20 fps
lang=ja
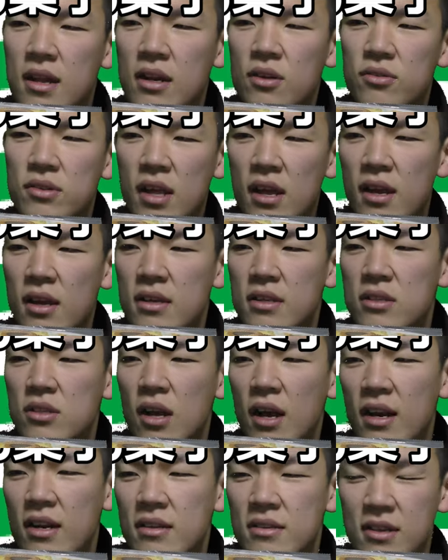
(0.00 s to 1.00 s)
なので
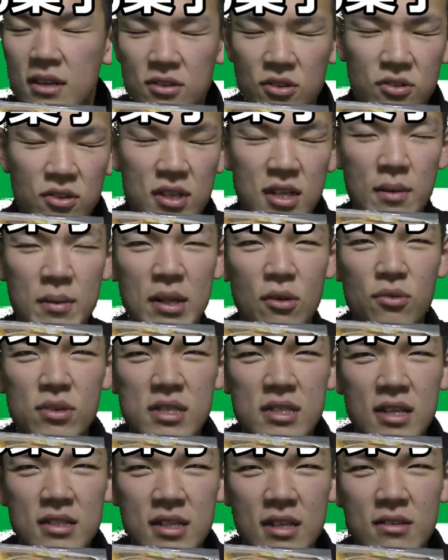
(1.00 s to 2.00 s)
あその時食べて美味
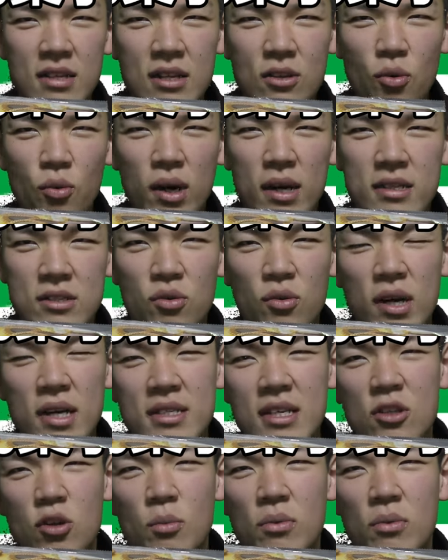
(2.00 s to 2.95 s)
しかったので動画で紹介したいと